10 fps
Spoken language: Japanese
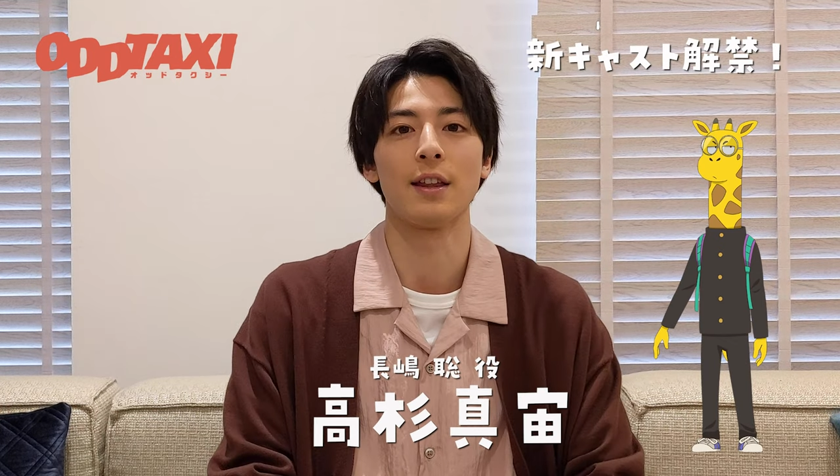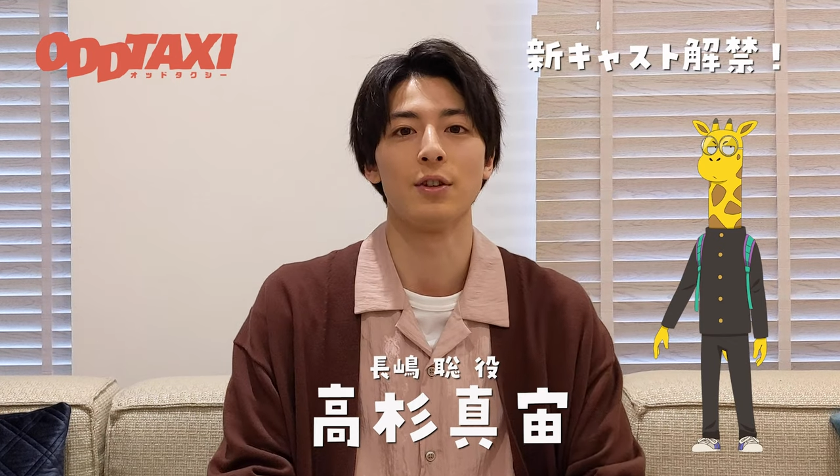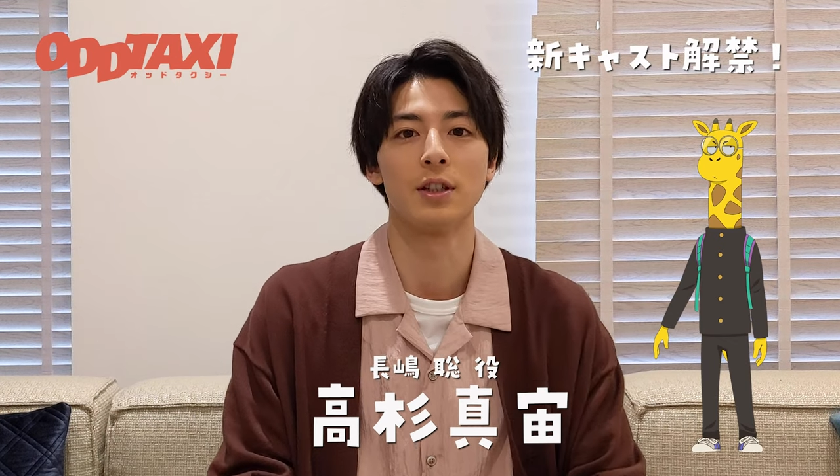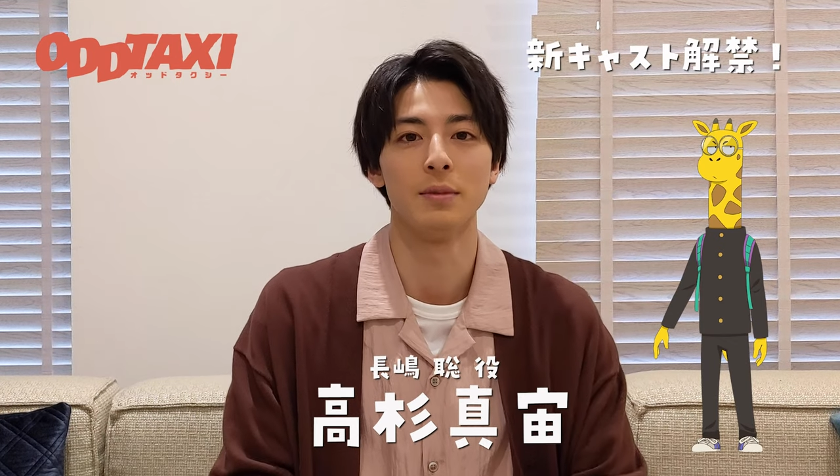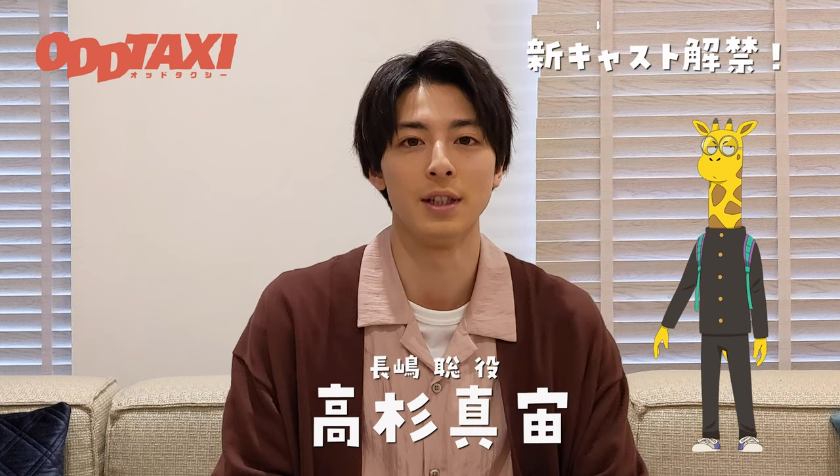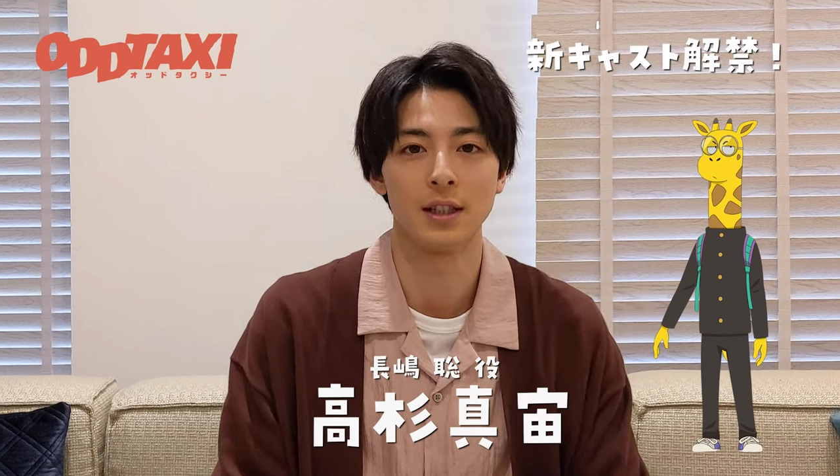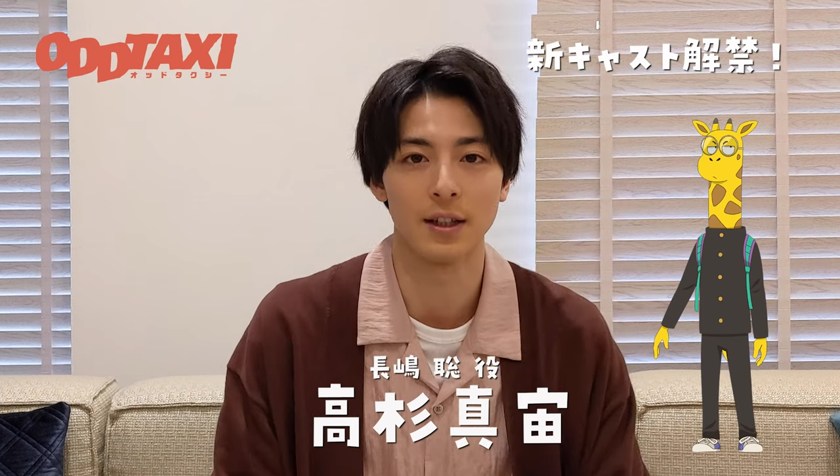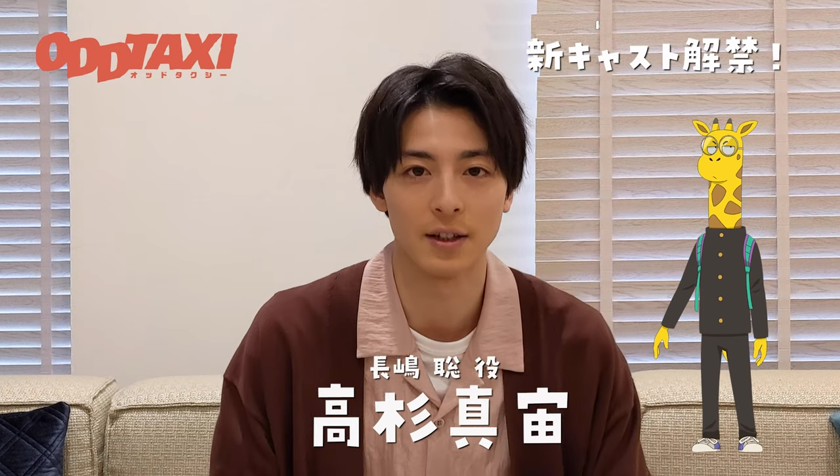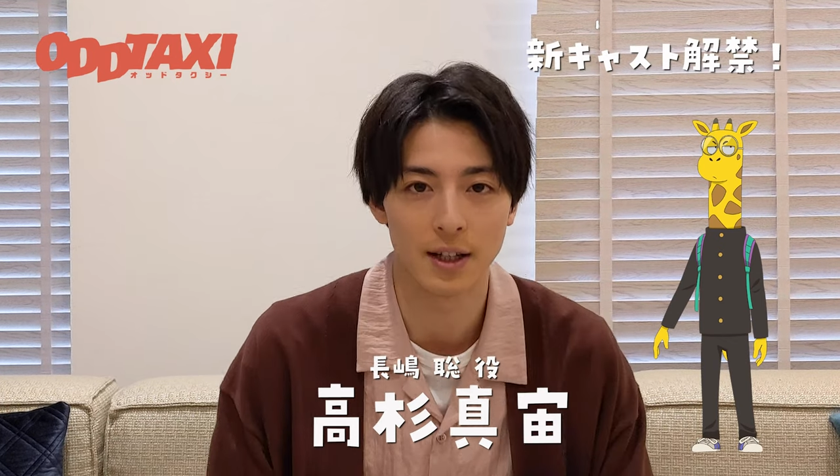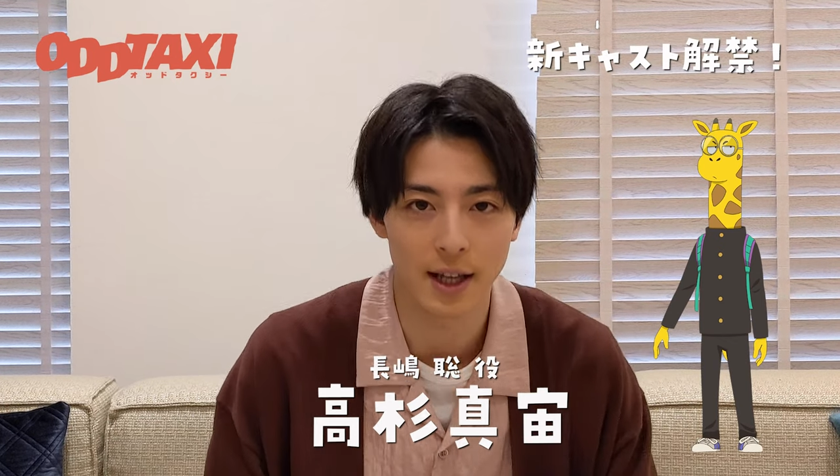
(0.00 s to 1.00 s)
楽しみにし
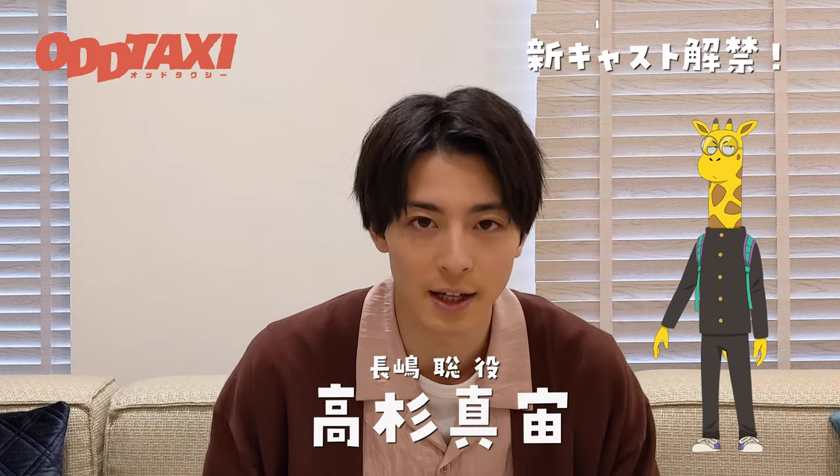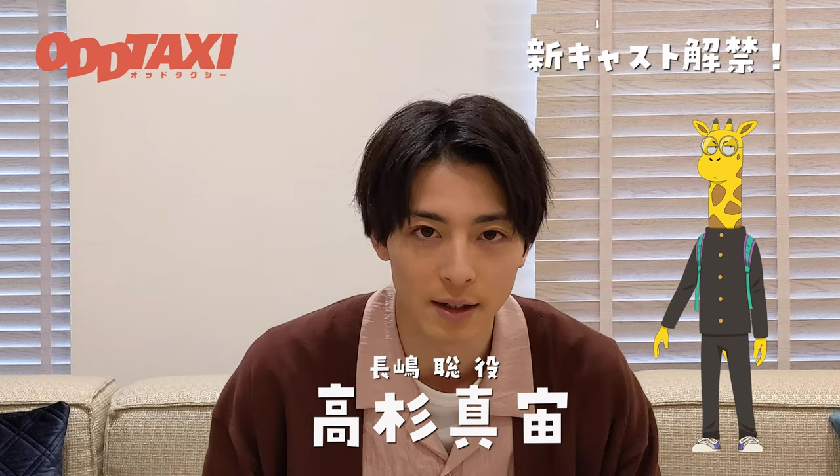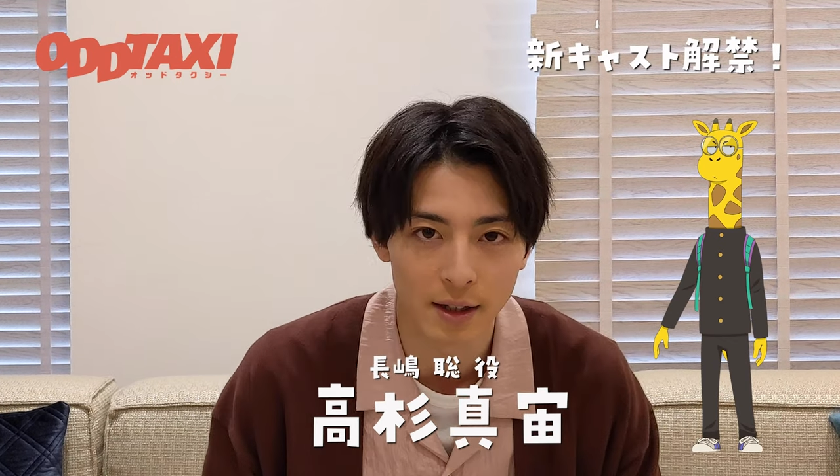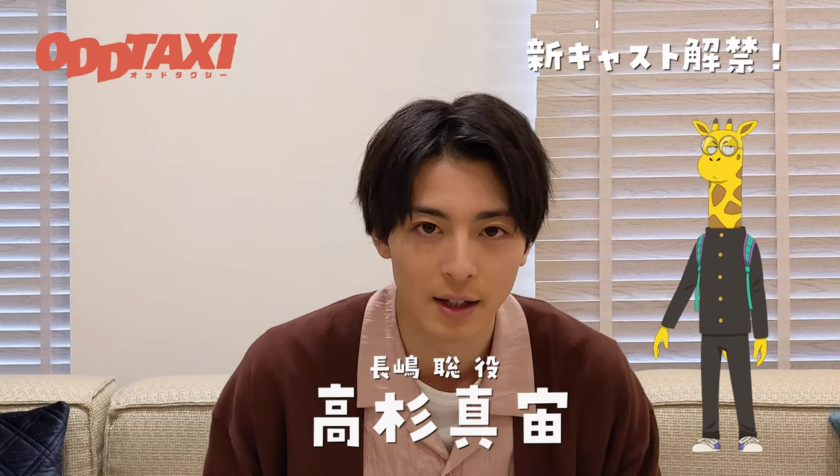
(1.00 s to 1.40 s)
てください、